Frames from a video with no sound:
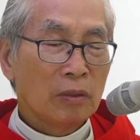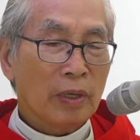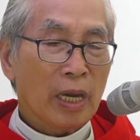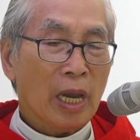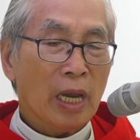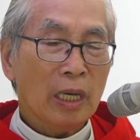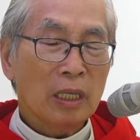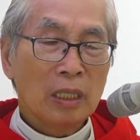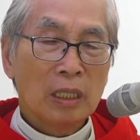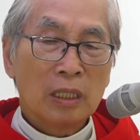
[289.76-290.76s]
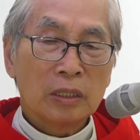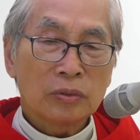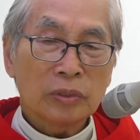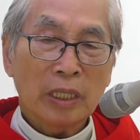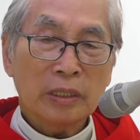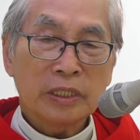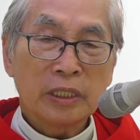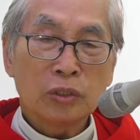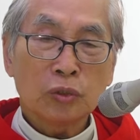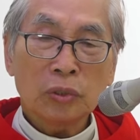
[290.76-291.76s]
và chúng ta
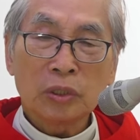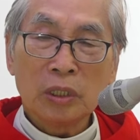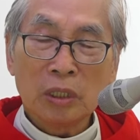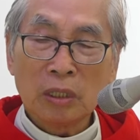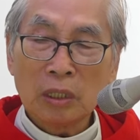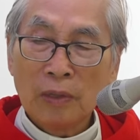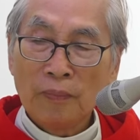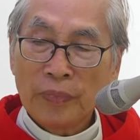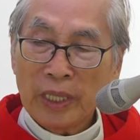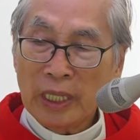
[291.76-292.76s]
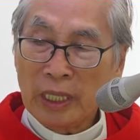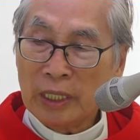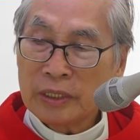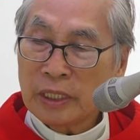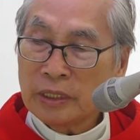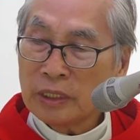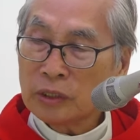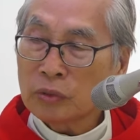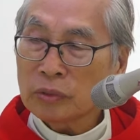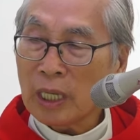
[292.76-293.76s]
xin Chúa thương để gìn giữ
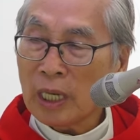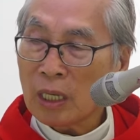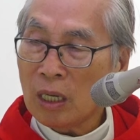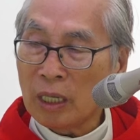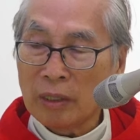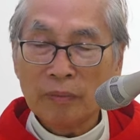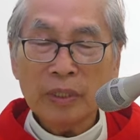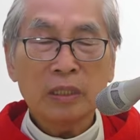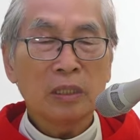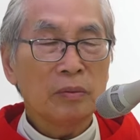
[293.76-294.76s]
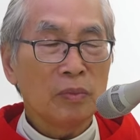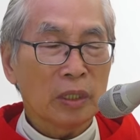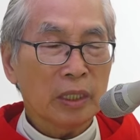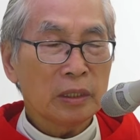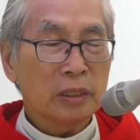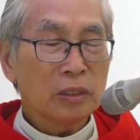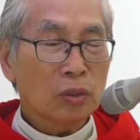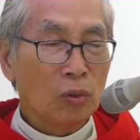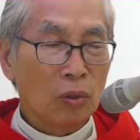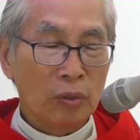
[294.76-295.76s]
chúng ta khỏi bất cứ một cái thứ
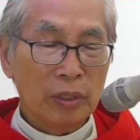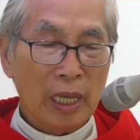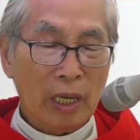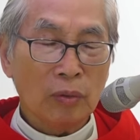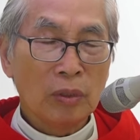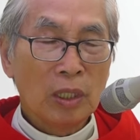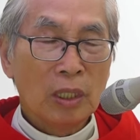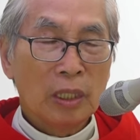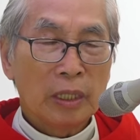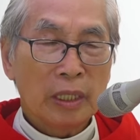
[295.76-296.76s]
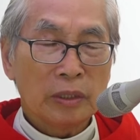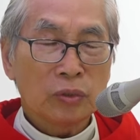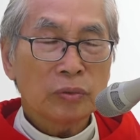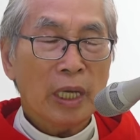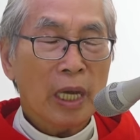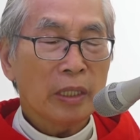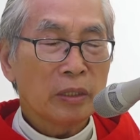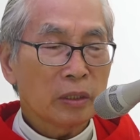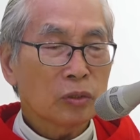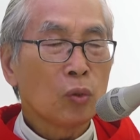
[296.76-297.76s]
tội lỗi nào để chúng ta
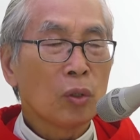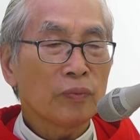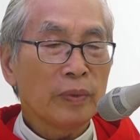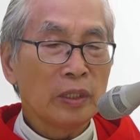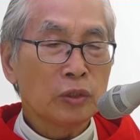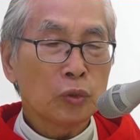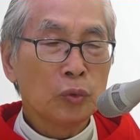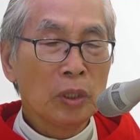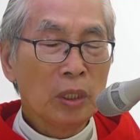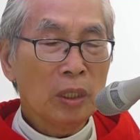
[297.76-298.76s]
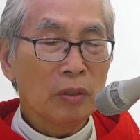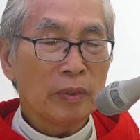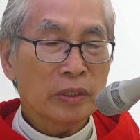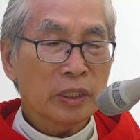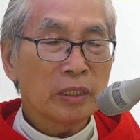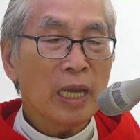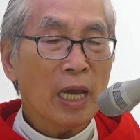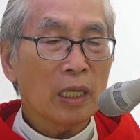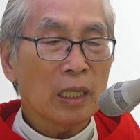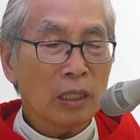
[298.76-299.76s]
được thuộc về Chúa và xứng
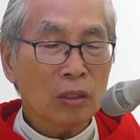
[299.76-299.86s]
đáng là